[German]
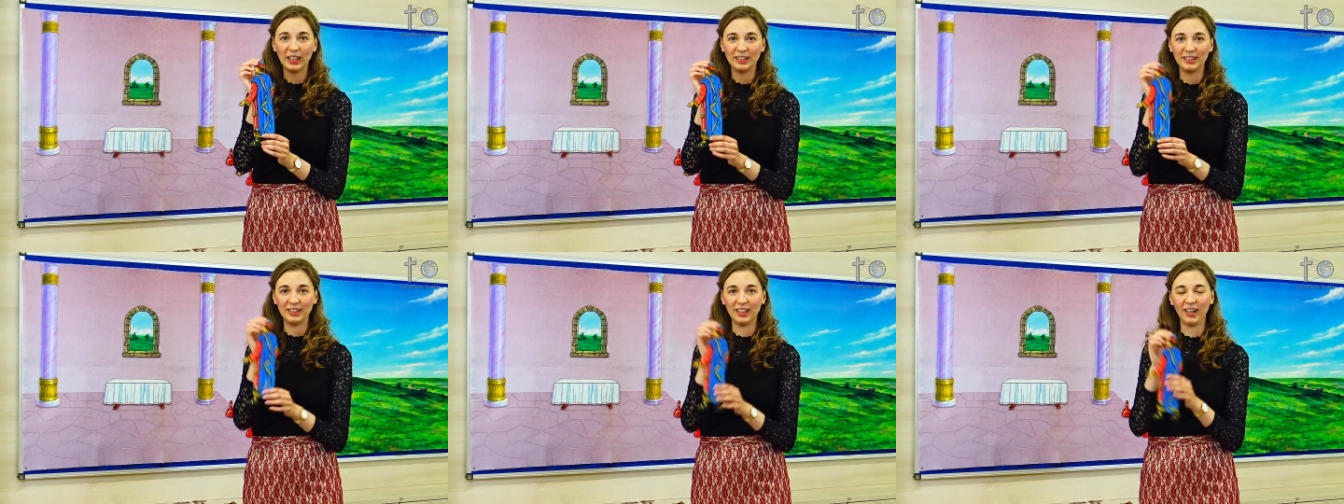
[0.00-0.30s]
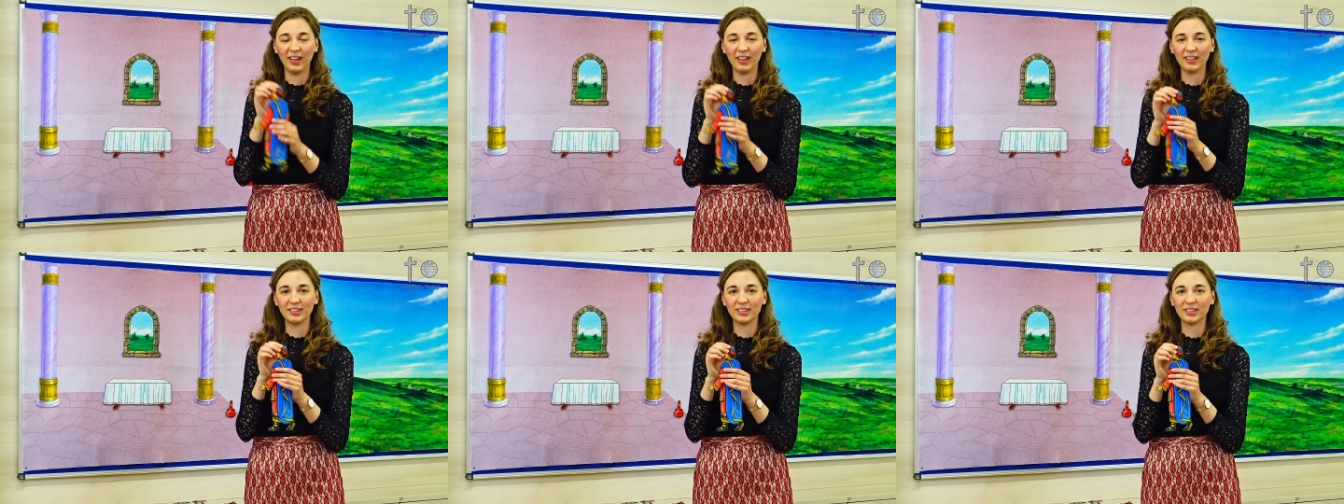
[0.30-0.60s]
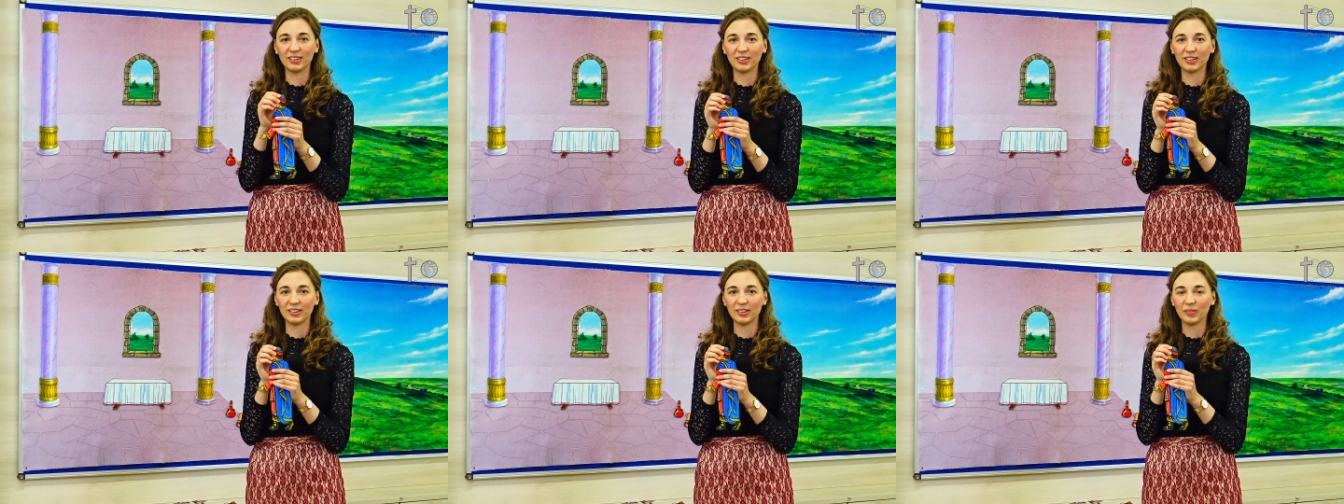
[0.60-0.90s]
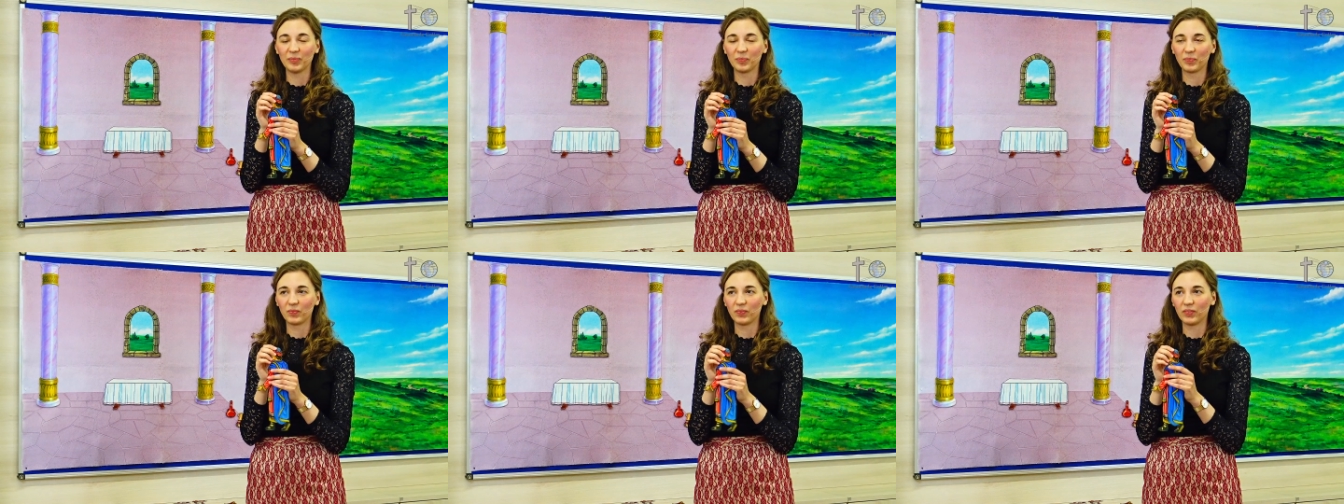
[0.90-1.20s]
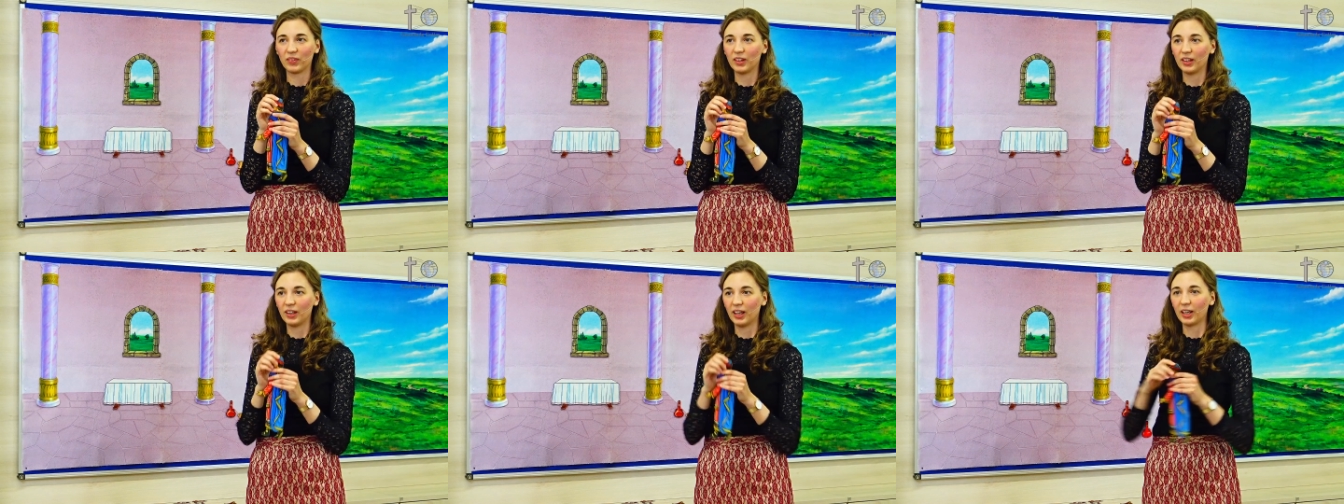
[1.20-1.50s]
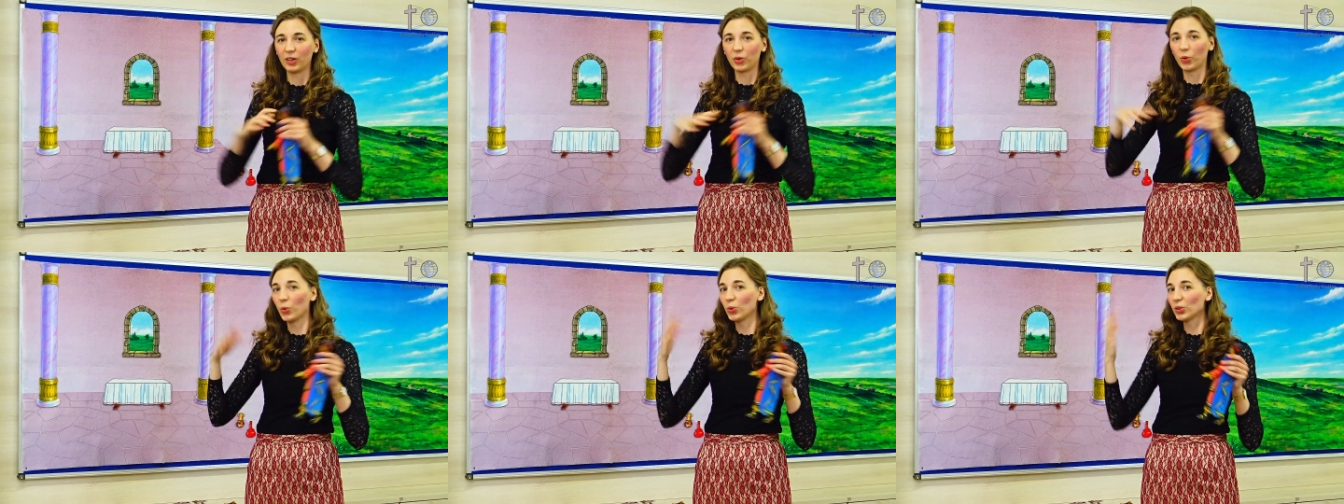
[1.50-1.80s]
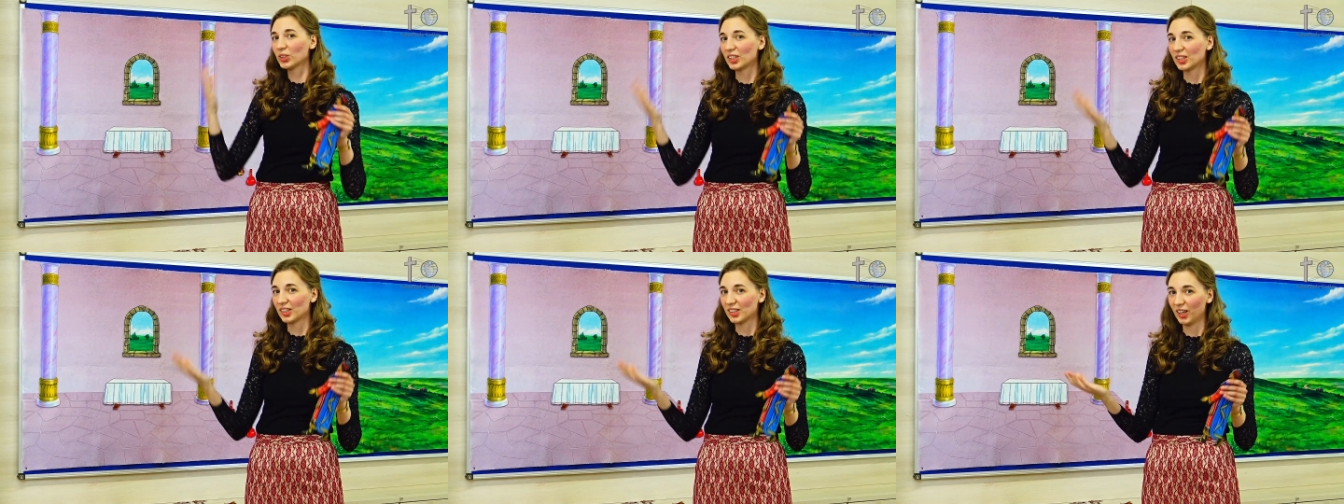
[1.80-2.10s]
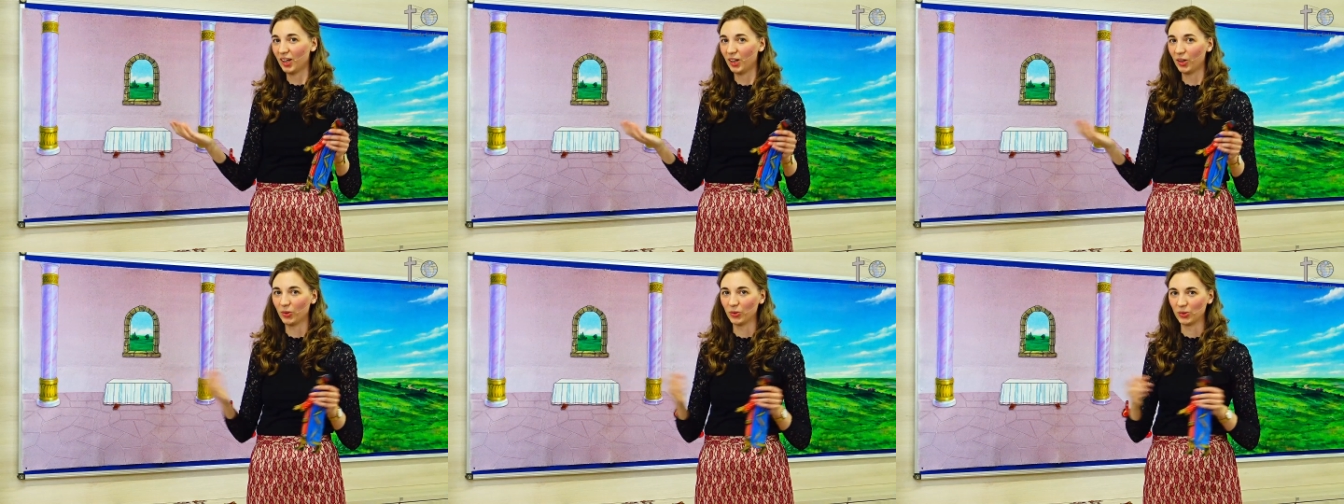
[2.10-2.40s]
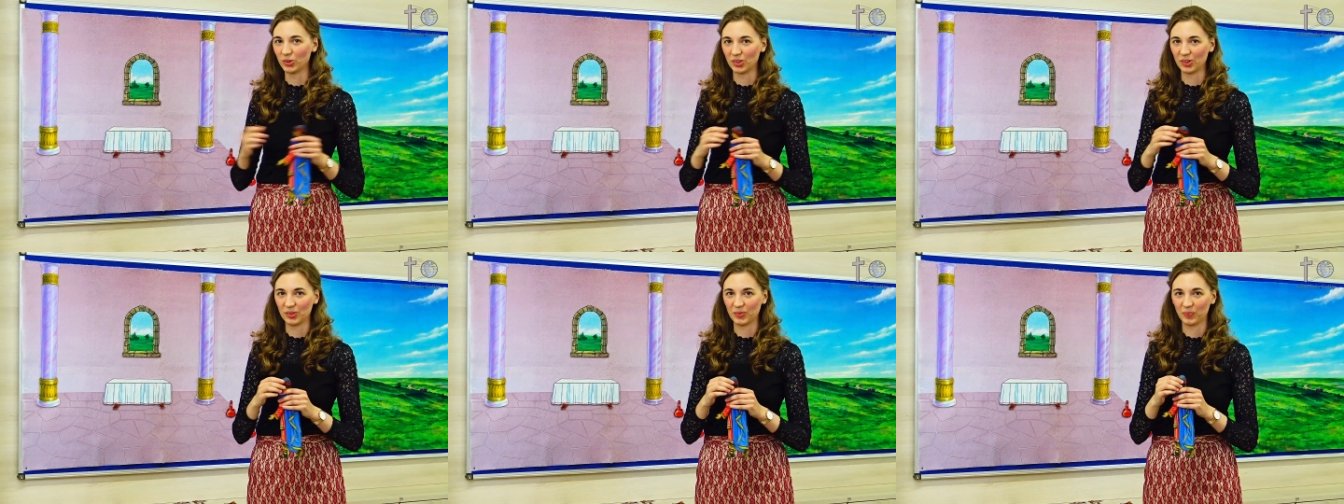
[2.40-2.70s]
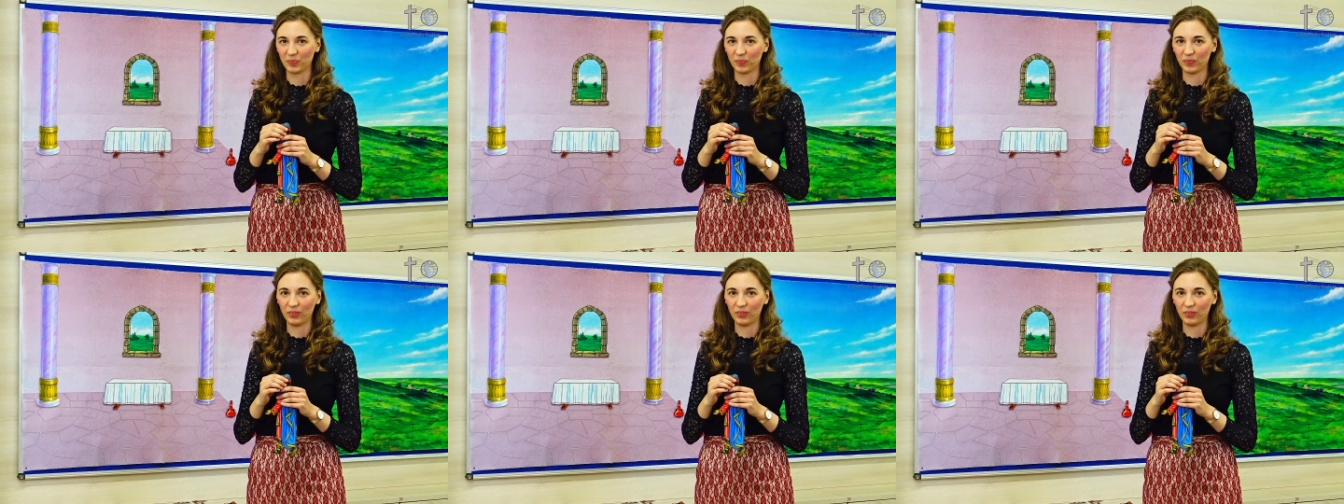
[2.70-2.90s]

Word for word: der hatte ein großes Haus.